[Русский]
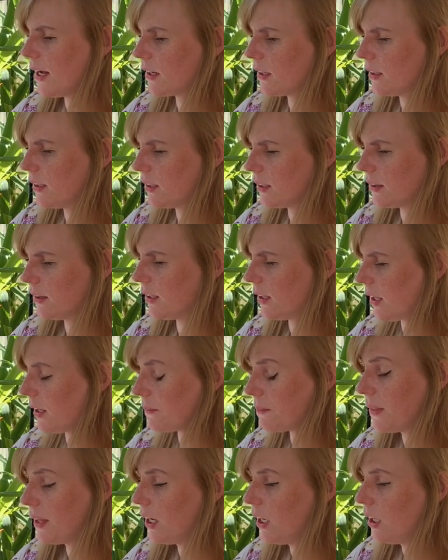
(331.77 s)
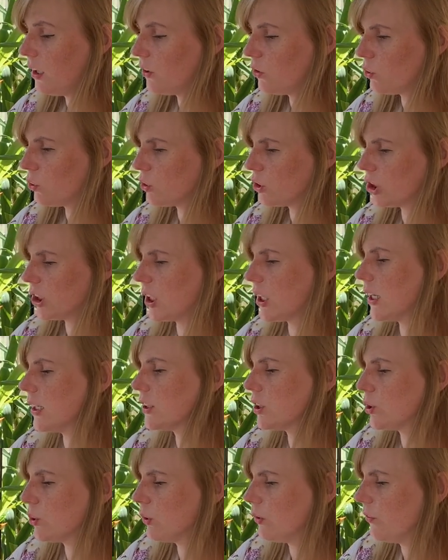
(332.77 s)
орхидей. Тоже
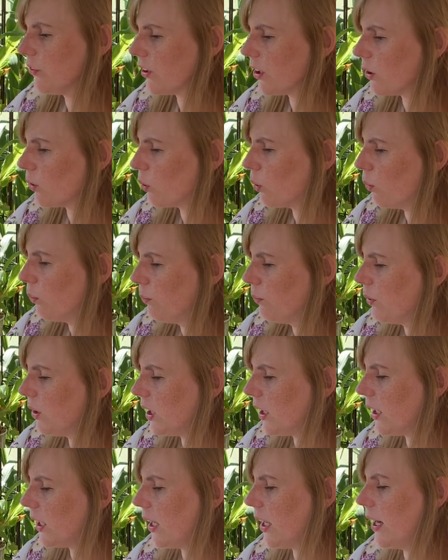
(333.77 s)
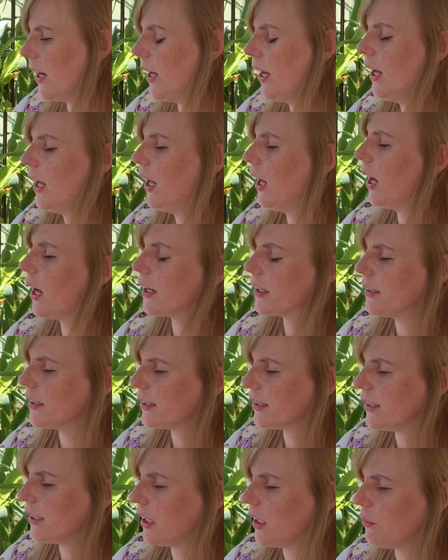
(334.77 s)
растут в таком мхе
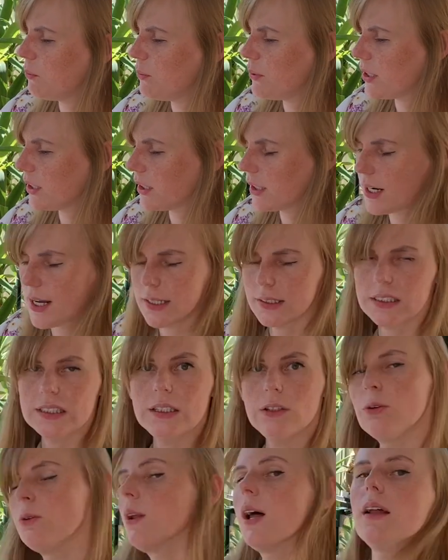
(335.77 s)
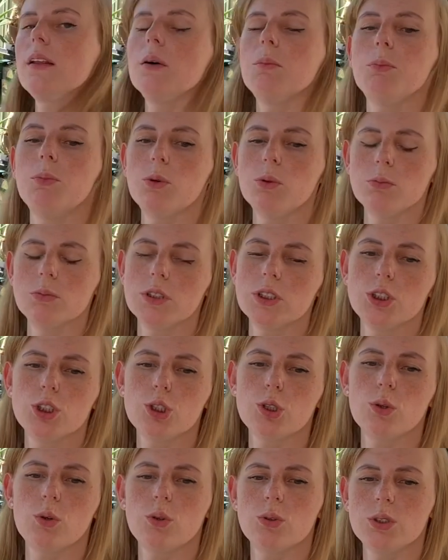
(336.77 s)
орхидеи прекрасны, но надо помнить,
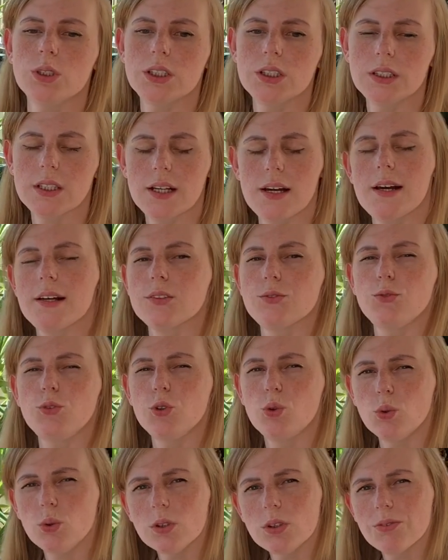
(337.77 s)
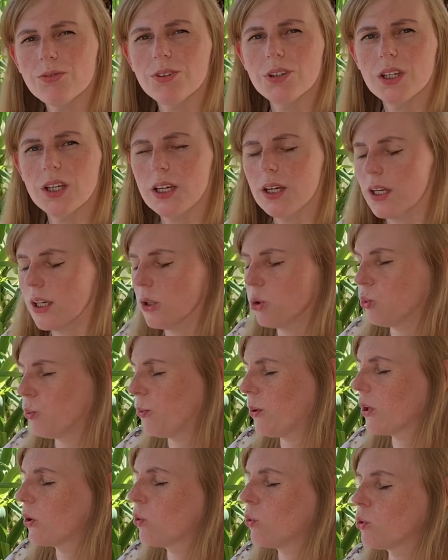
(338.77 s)
что где-то раз в год вы эту
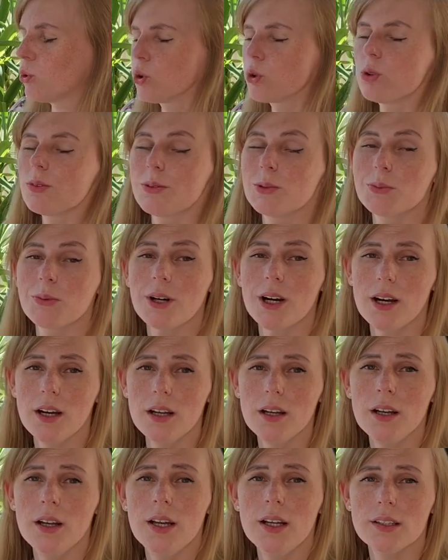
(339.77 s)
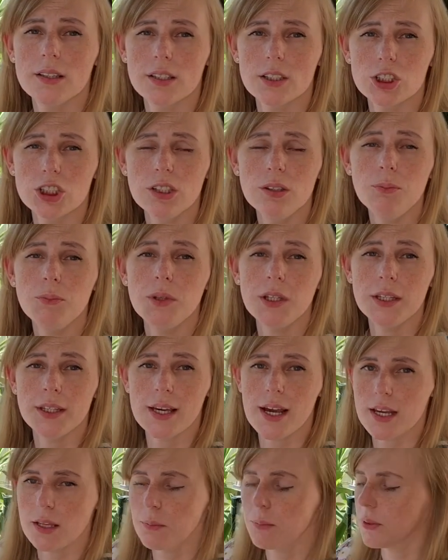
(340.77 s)
подложку растуха должны
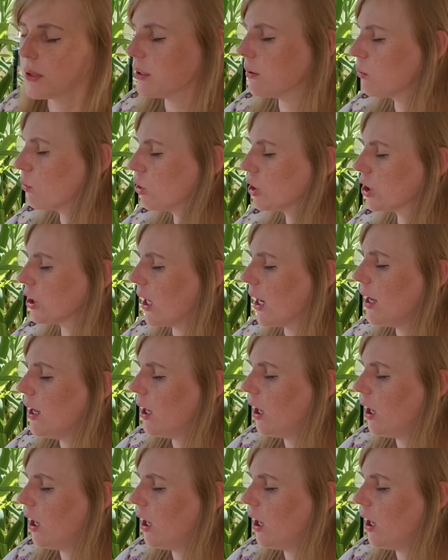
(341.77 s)
менять, потому что